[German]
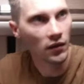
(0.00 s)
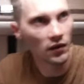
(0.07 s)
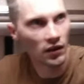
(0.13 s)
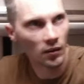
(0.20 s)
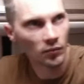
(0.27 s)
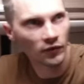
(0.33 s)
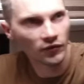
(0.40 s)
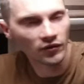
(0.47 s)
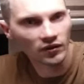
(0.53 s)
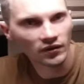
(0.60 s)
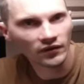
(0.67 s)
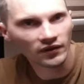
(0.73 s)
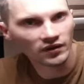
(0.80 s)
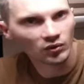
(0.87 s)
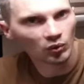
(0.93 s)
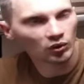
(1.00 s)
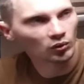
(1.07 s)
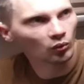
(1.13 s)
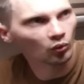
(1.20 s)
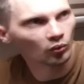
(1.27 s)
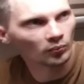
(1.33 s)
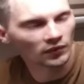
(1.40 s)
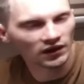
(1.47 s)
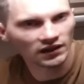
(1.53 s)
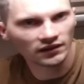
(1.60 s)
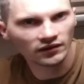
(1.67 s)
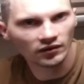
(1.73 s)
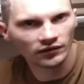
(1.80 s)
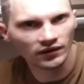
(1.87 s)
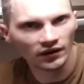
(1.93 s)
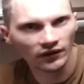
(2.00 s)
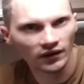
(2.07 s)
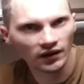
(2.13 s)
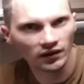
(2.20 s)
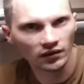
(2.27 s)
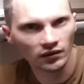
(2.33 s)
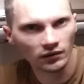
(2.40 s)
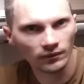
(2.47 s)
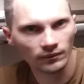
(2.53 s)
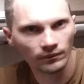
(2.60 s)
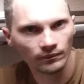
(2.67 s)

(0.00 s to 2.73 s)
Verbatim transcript: Der befindet sich dort oben links auf der Seite.